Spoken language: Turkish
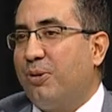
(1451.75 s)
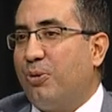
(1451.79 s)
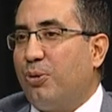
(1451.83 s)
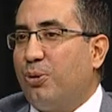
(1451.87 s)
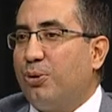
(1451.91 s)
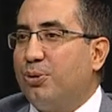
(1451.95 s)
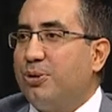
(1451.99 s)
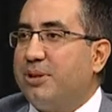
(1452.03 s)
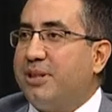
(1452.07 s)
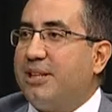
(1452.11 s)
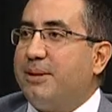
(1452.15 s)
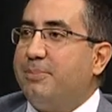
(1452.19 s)

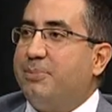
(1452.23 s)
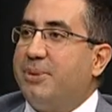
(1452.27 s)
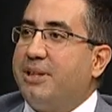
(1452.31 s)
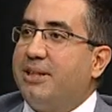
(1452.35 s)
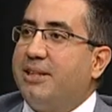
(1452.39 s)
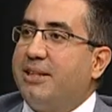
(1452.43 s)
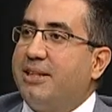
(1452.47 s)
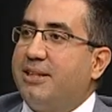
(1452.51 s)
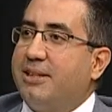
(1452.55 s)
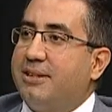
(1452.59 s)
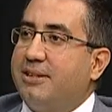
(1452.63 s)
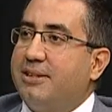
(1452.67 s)
onlara
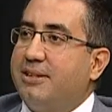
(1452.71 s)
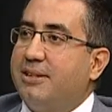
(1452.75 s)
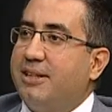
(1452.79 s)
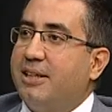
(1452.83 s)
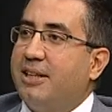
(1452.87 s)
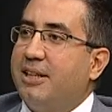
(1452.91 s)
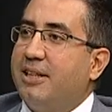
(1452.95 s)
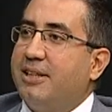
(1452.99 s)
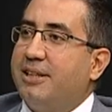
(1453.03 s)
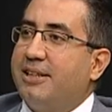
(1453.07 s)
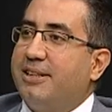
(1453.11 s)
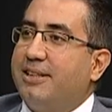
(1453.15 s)
birilerinin
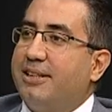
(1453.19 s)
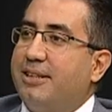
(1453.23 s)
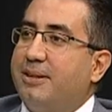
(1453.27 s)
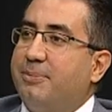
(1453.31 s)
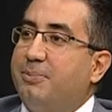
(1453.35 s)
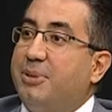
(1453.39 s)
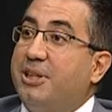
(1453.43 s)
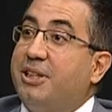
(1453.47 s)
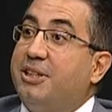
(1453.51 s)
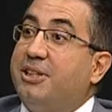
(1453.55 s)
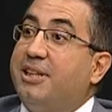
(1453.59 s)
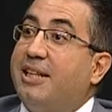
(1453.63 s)

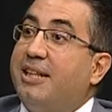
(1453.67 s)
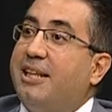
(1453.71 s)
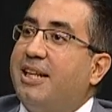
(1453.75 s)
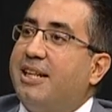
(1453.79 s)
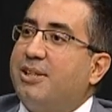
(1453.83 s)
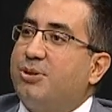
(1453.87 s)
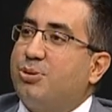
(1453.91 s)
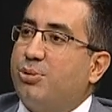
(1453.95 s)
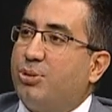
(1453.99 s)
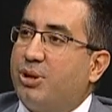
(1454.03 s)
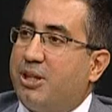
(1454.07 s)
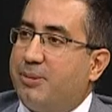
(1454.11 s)
e, bir
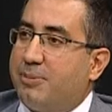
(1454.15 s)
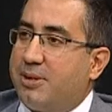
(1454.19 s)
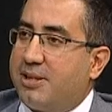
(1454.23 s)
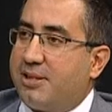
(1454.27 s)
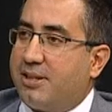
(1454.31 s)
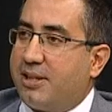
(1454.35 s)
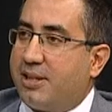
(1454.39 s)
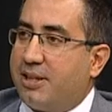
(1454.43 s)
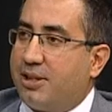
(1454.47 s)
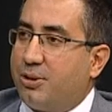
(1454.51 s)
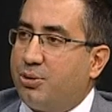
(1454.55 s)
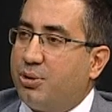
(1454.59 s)
şeyler
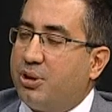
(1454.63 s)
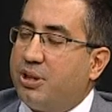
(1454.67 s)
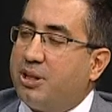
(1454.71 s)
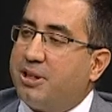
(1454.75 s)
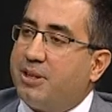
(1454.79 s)
söylemesi gerekiyor.